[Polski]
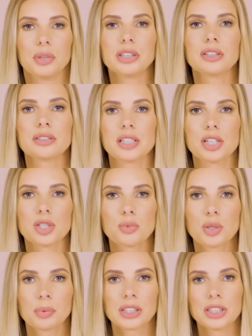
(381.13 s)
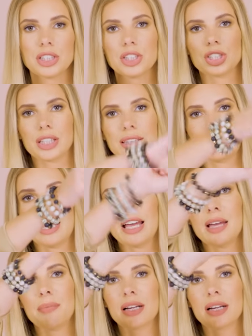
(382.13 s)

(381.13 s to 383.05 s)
Moi drodzy, jeszcze muszę podkreślić, że te